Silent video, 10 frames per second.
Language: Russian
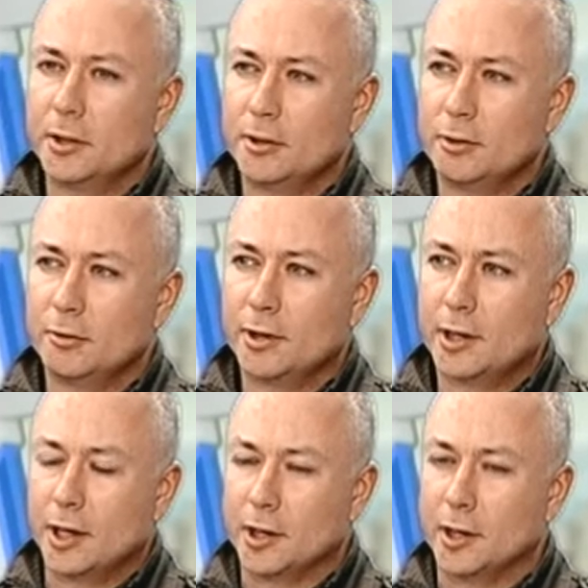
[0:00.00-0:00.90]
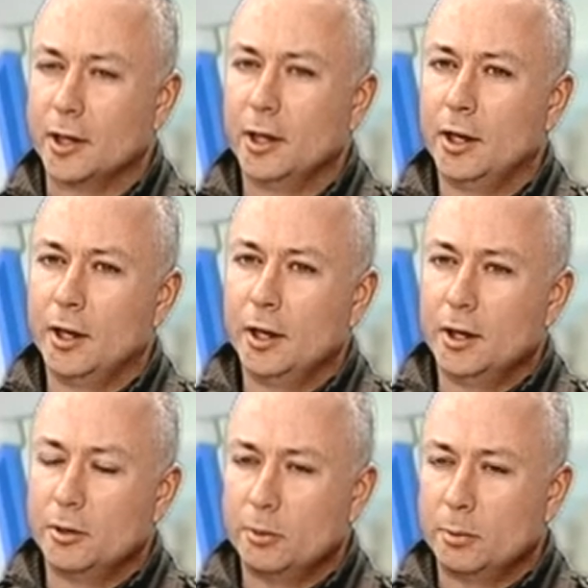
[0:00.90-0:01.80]
говорить слово «крайний».
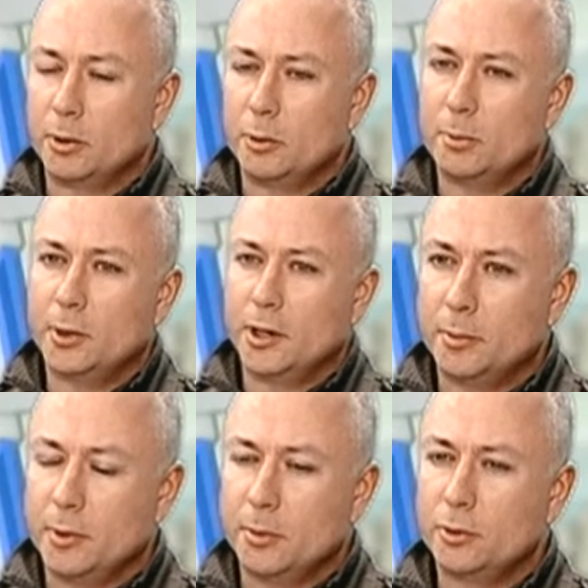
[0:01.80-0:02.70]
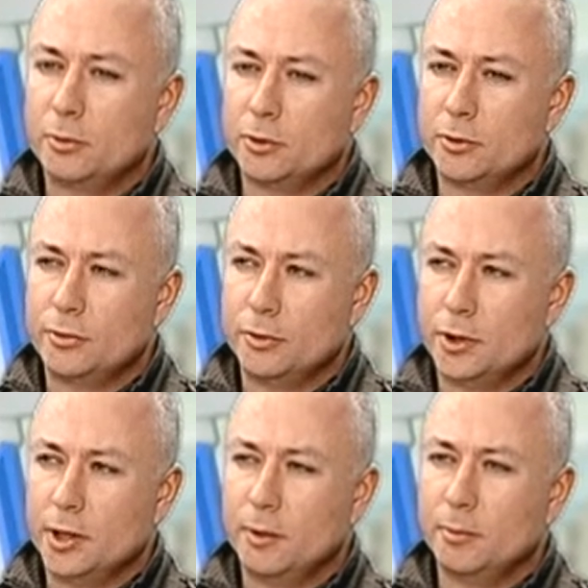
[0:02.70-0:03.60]
Но потом при я подумал, что
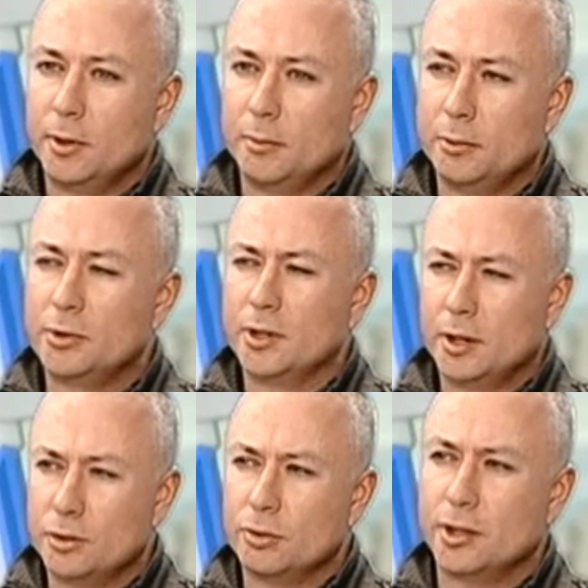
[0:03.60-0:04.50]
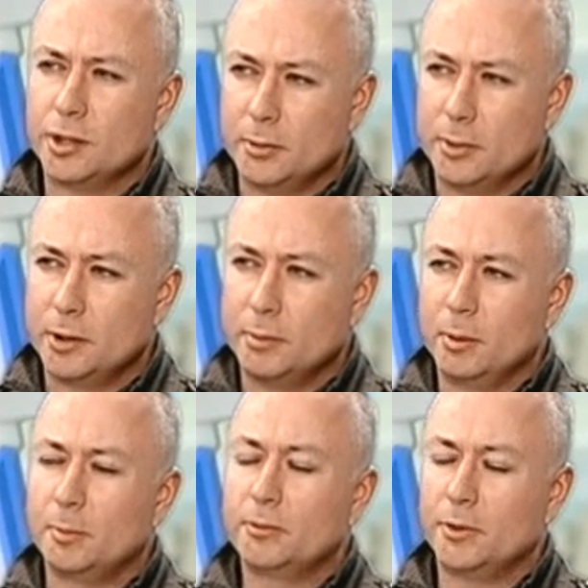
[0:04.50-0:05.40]
все-таки было бы очень хорошо, если что, бы это
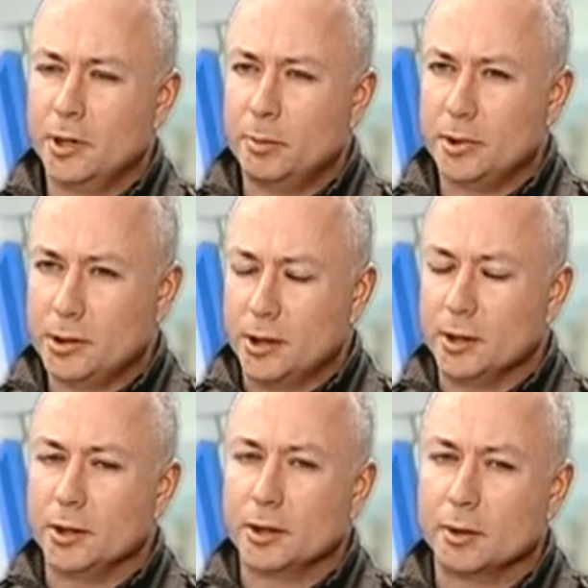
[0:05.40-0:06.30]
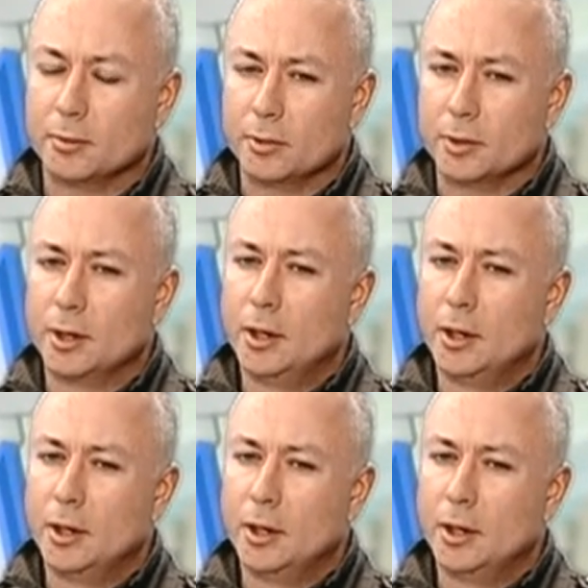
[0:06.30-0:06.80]
был, был все-таки последний этот борт.